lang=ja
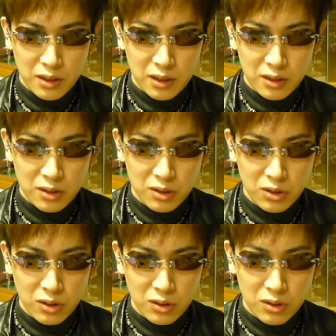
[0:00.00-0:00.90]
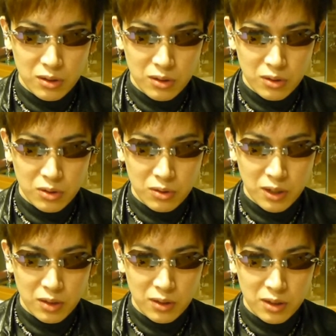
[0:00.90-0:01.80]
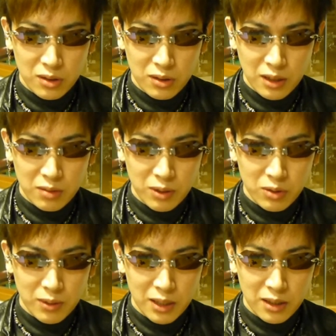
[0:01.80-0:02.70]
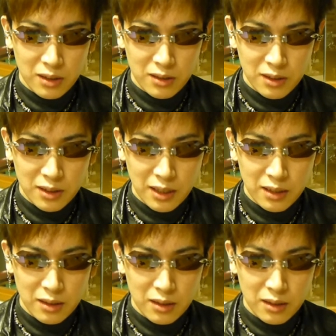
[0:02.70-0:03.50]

えー、通常この受けの金属が埋め込まれているんですが、